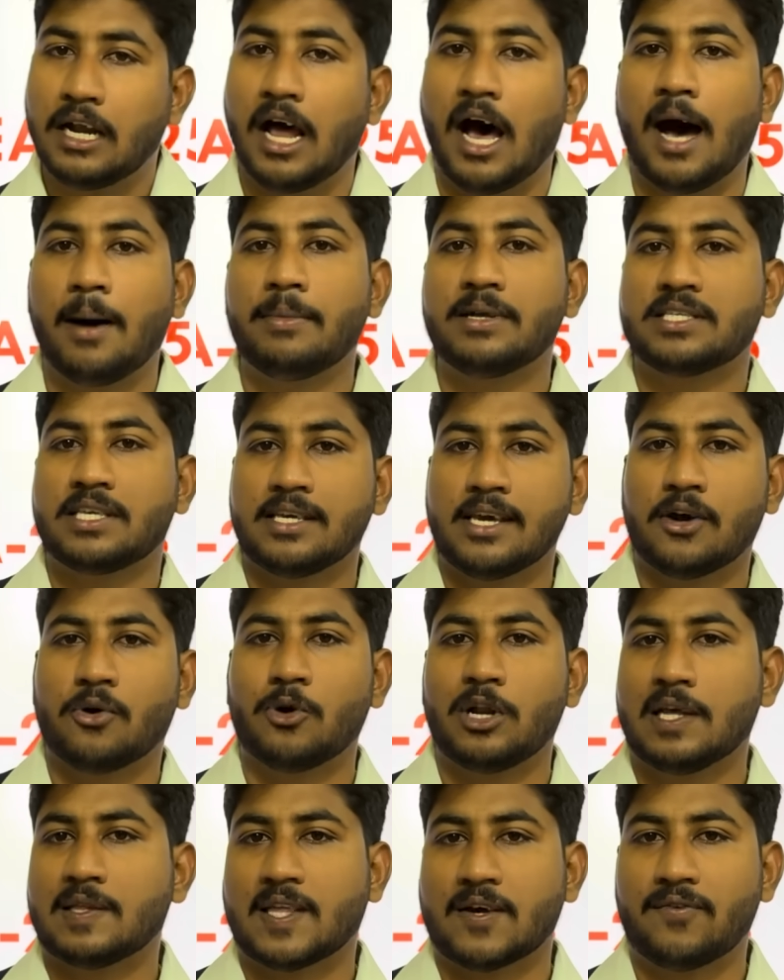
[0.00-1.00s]
நாம்
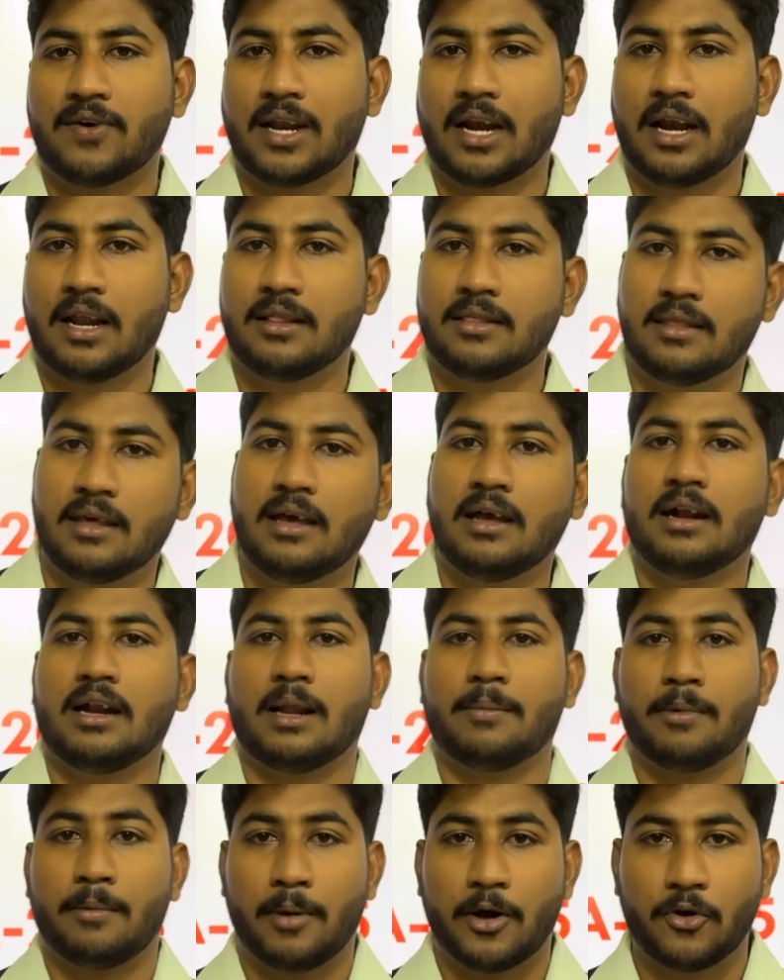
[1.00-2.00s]
செய்யக்கூடிய தவறுகள்லேருந்து
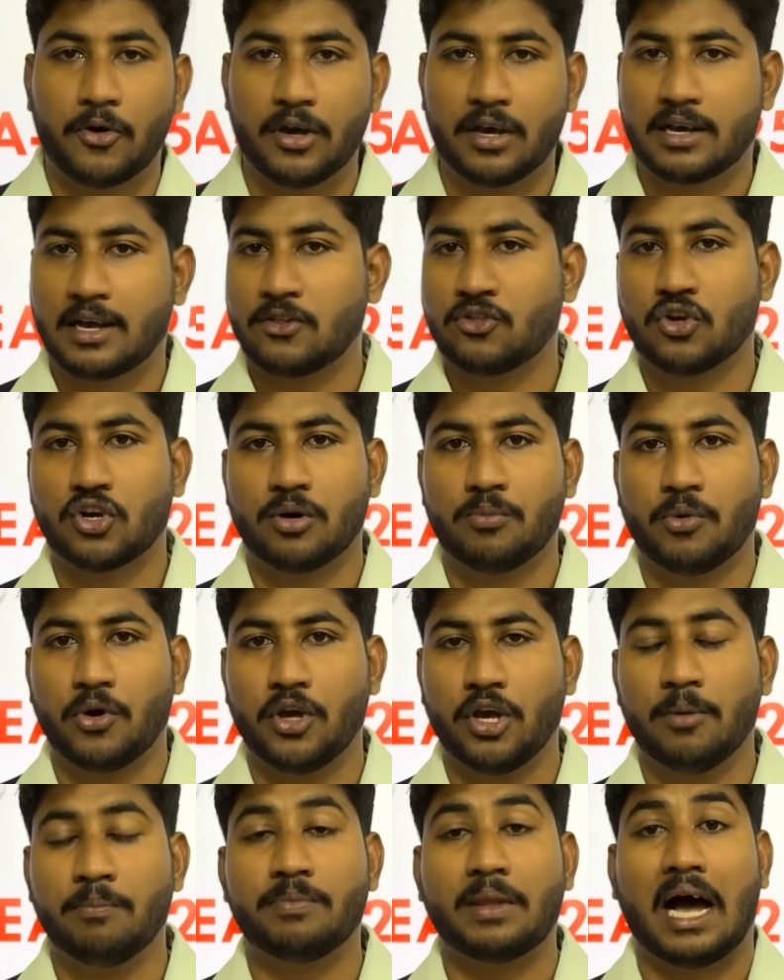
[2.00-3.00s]
நம்ம மறுபடியும் கற்றுக்க
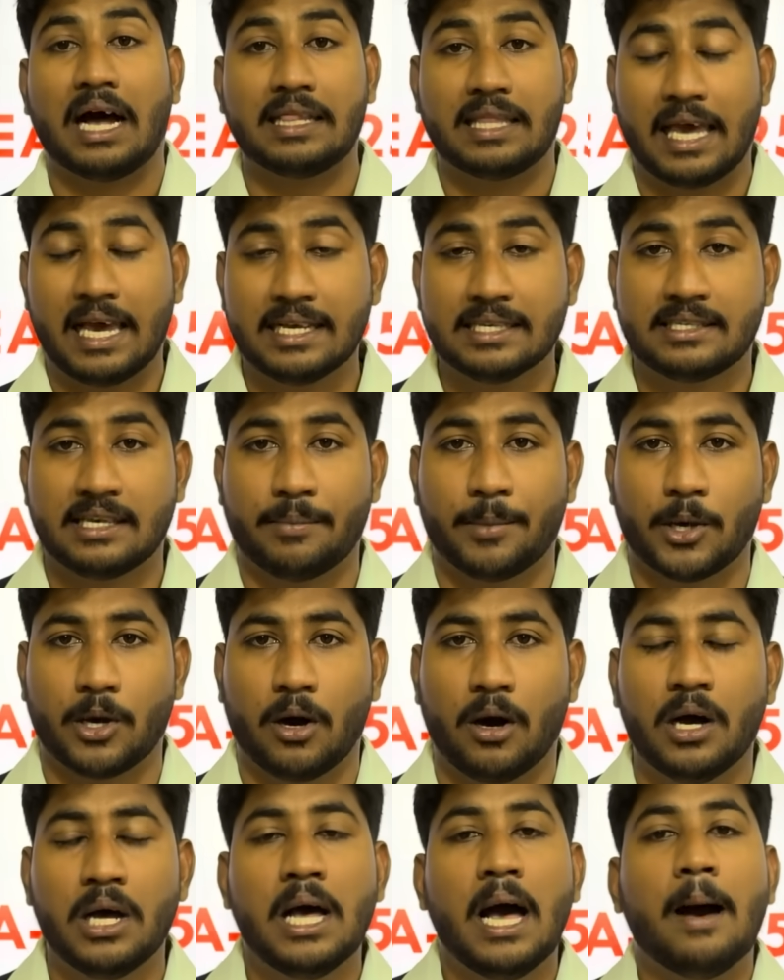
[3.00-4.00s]
முடியும் அதே
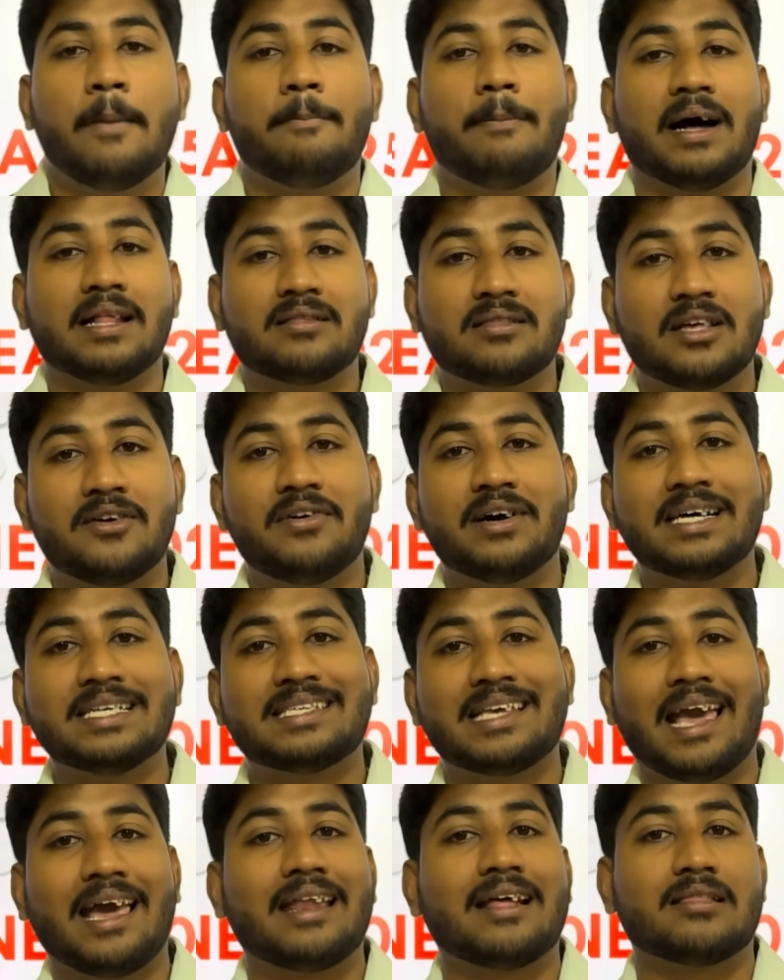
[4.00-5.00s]
சமயம் மற்றவங்க
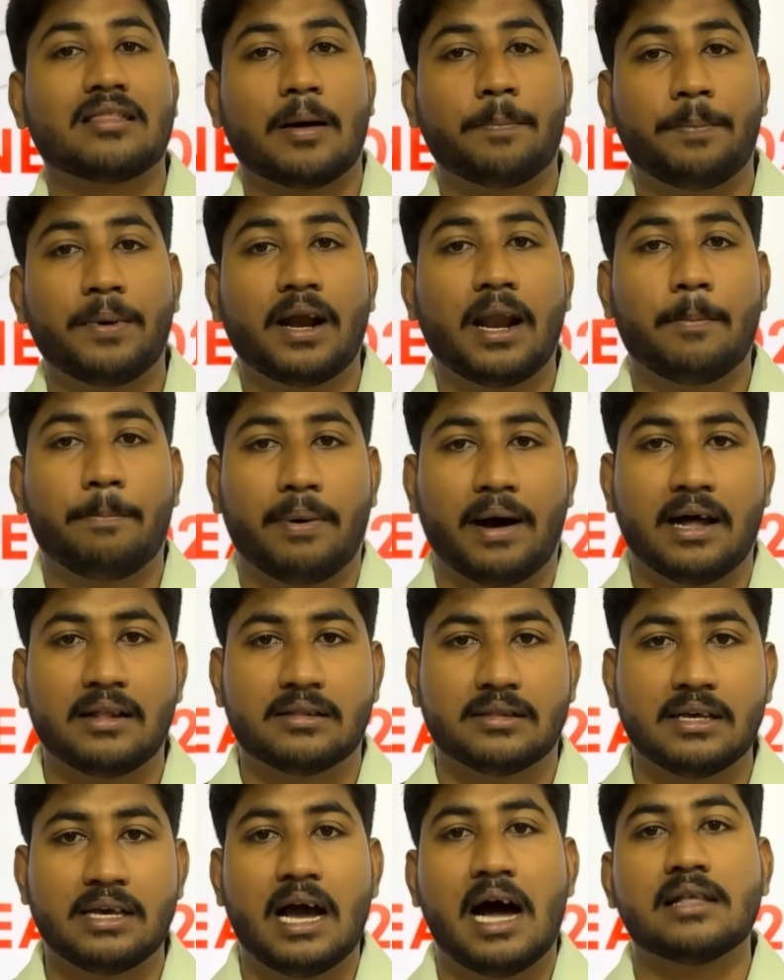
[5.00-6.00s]
செய்கிற தப்புகளை
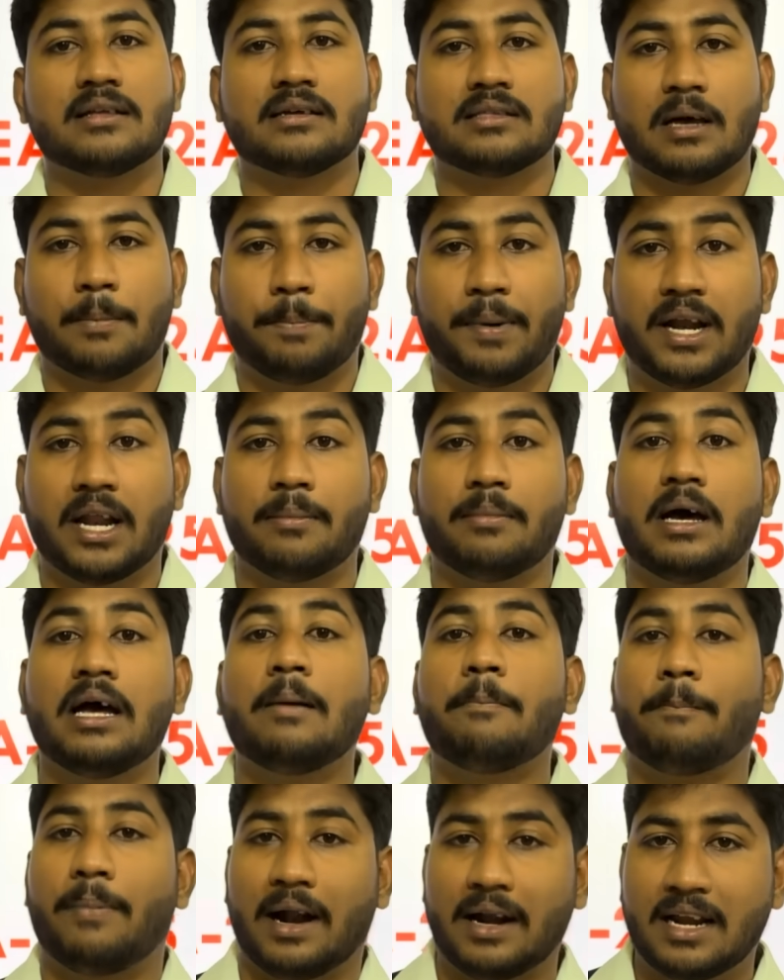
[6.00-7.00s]
பார்த்து அந்த தப்பை நம்ம
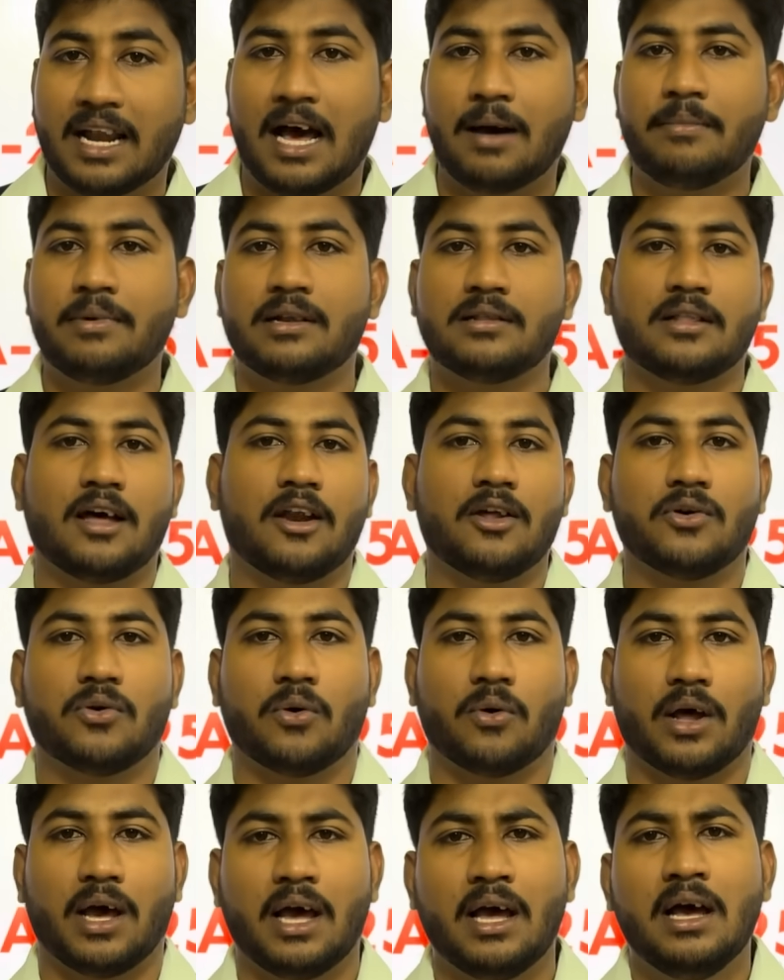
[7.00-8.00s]
பண்ணாமல் இருந்தாலும்
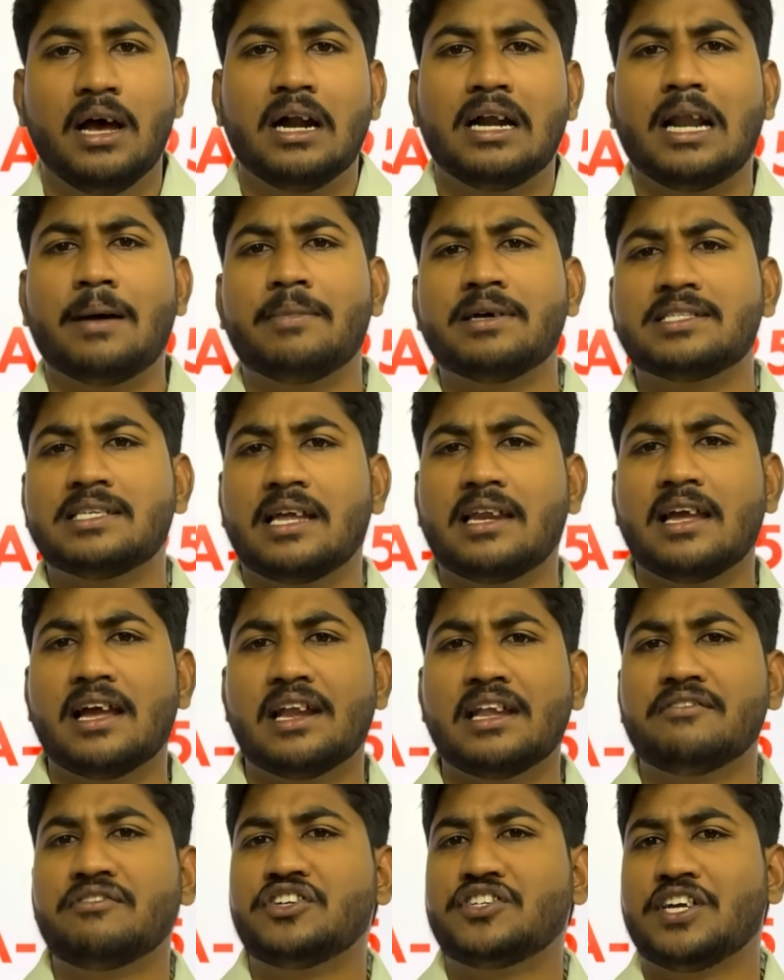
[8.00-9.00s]
கூட நம்ம
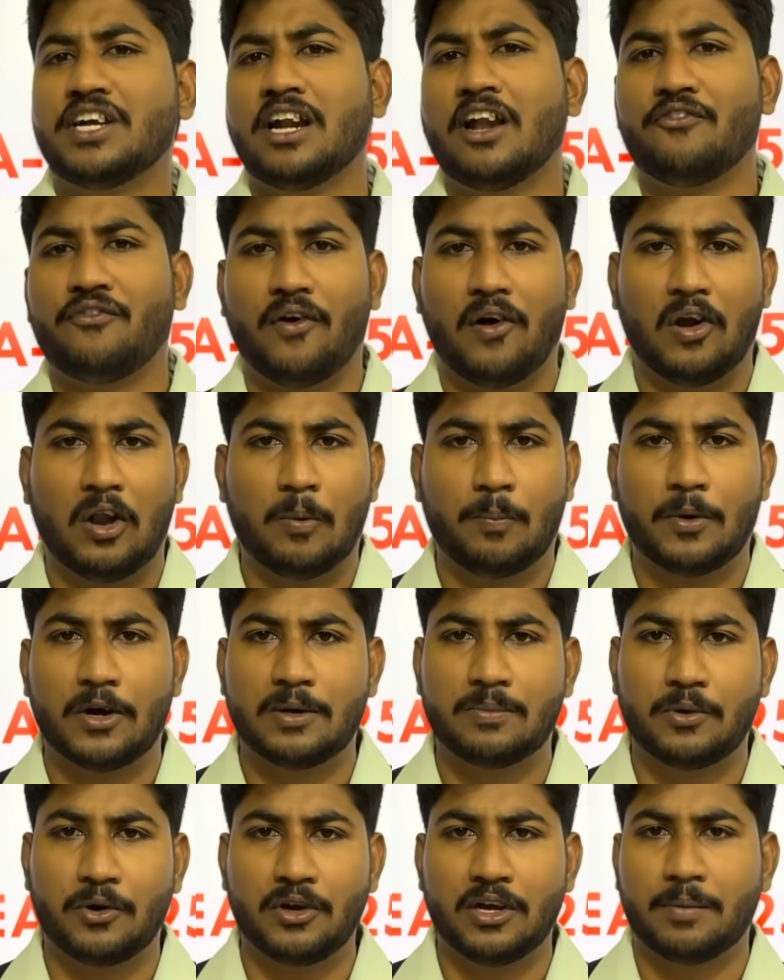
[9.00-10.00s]
சரியான விஷயங்களை ஃபாலோ
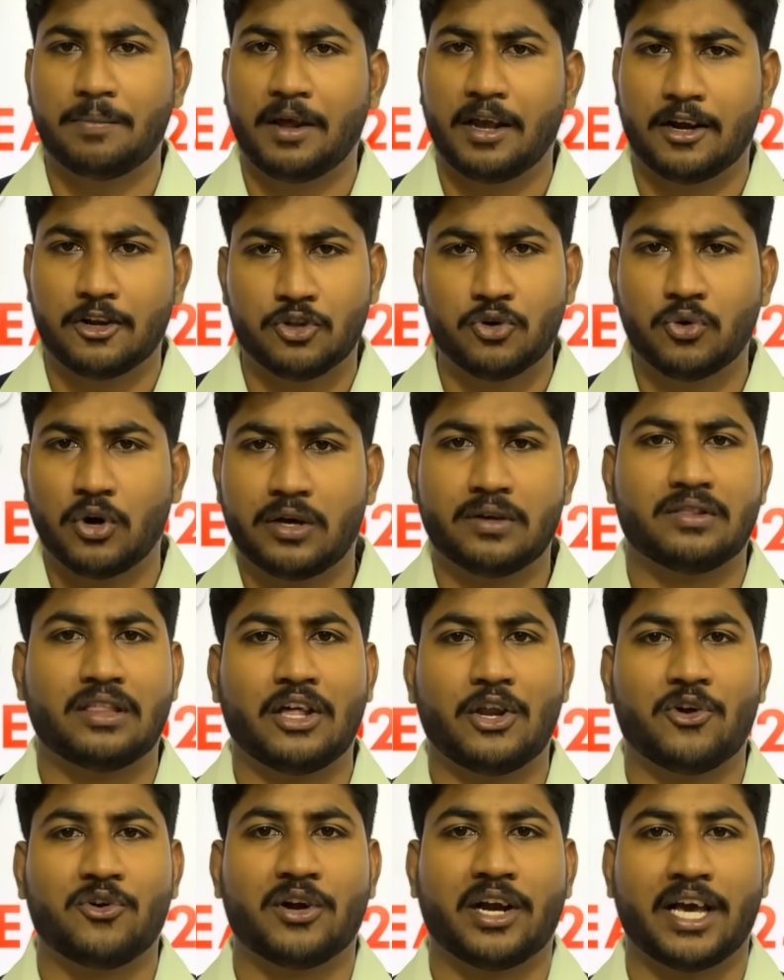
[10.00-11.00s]
பண்ண முடியும் அப்படிங்கிறது உங்களுக்கு
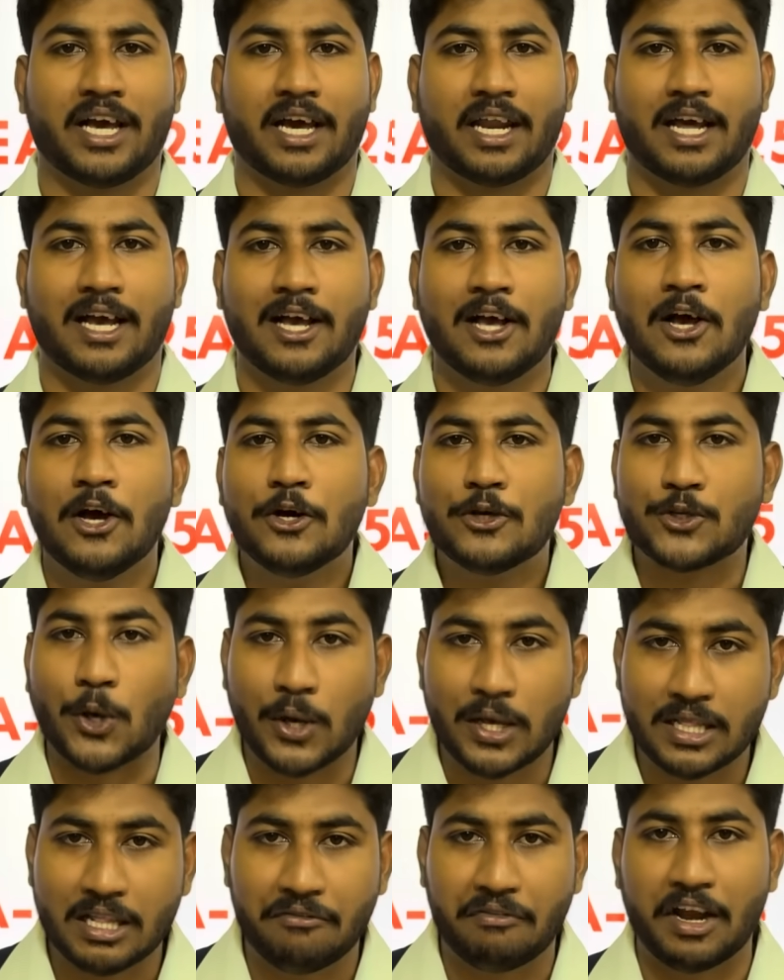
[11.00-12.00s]
தெரியும்னு நினைக்கிறேன் ஸோ
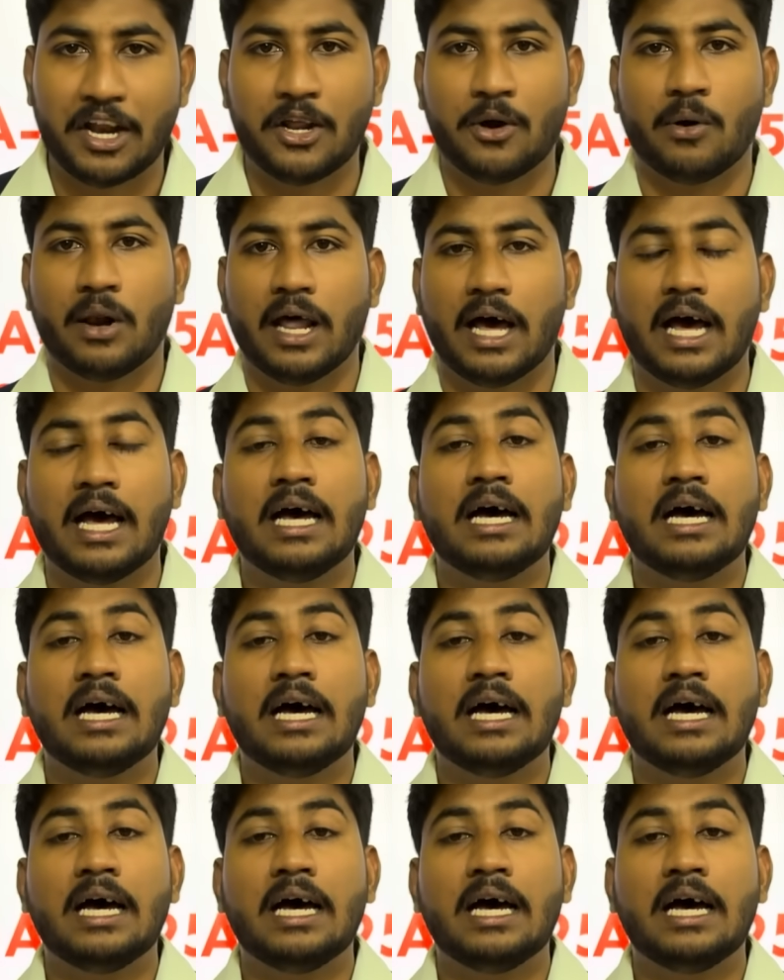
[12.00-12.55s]
இந்த இந்த வீடியோவில்